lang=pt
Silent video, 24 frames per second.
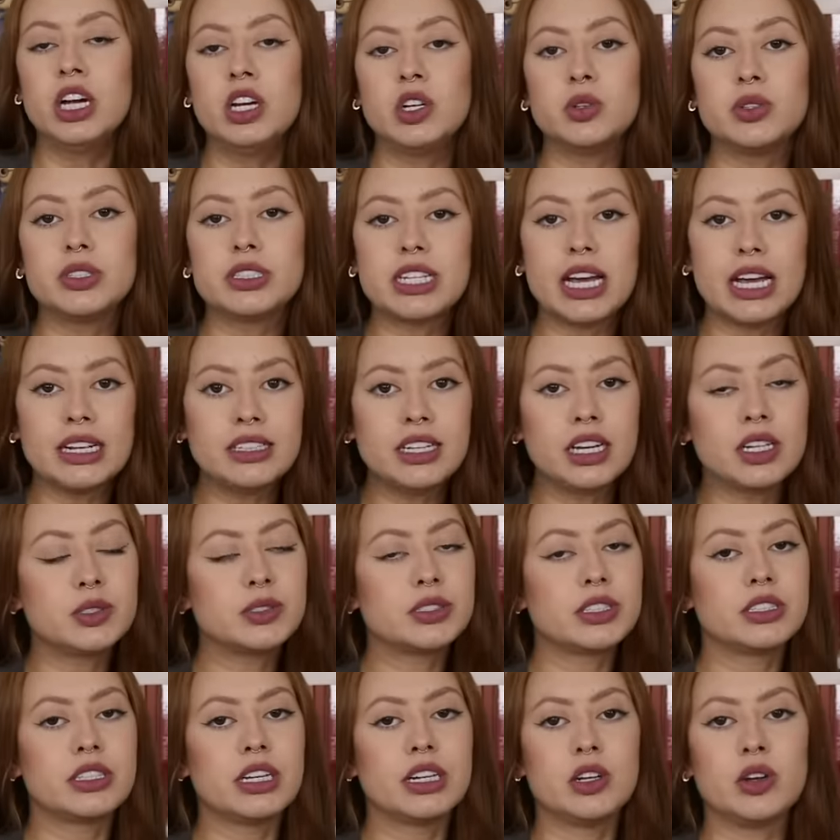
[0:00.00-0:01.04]
Nos sete
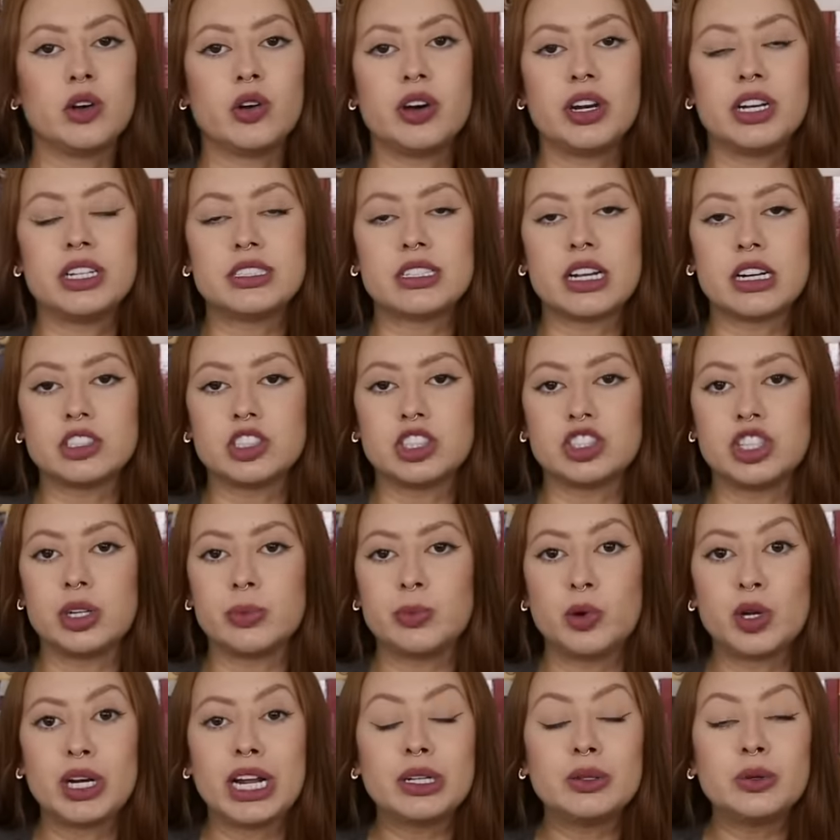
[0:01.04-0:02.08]
anos anteriores, ela já tinha
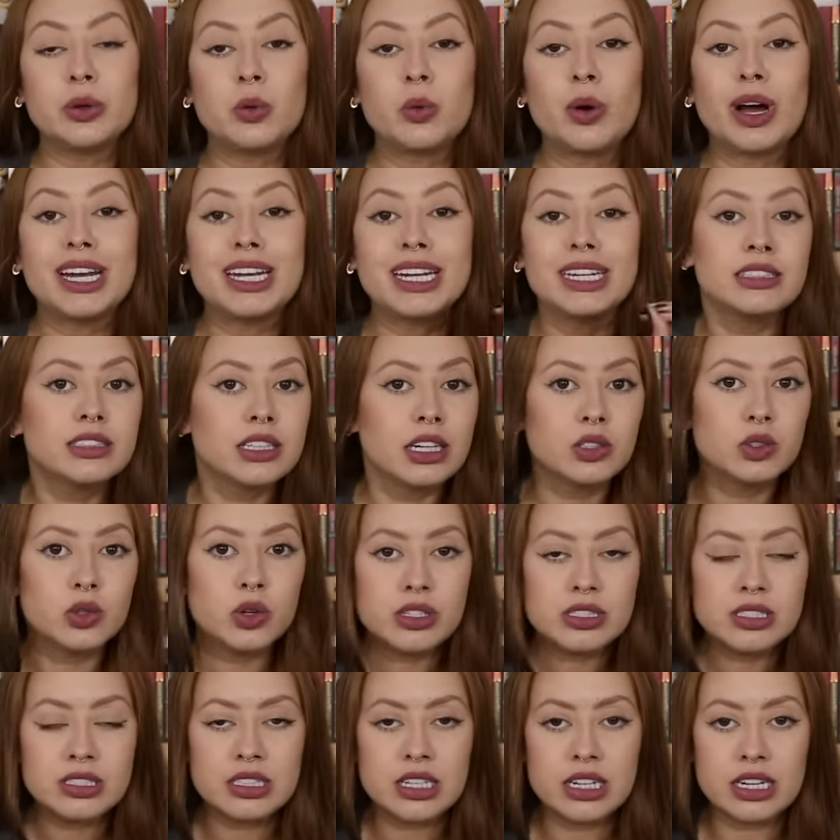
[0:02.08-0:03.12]
morado em
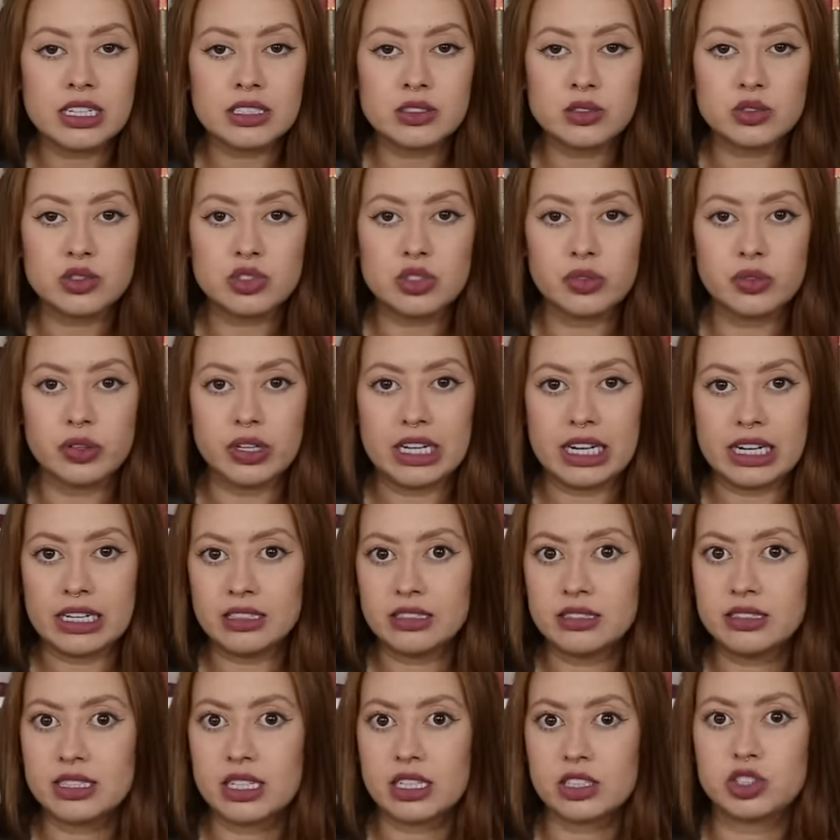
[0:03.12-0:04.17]
42 endereços
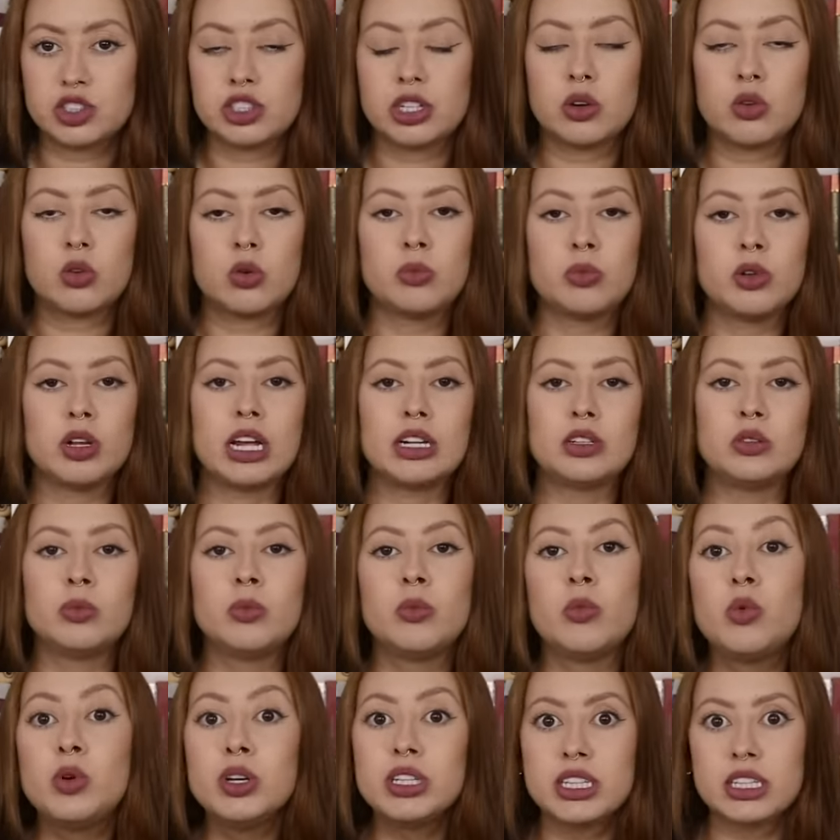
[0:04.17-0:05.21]
diferentes, ela tinha acumulado
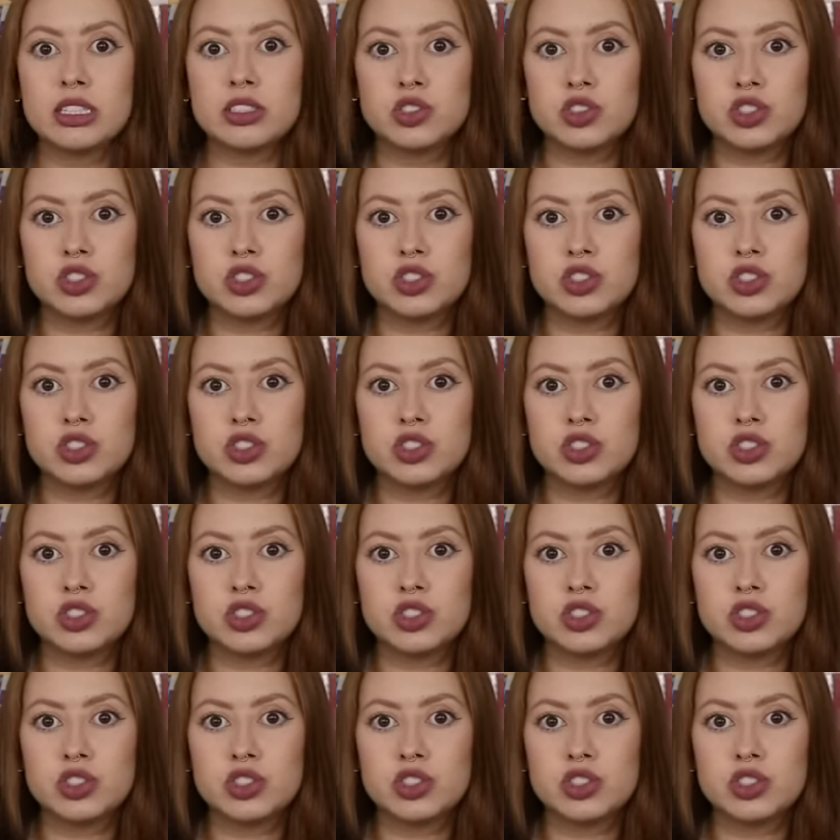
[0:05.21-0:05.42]
muitas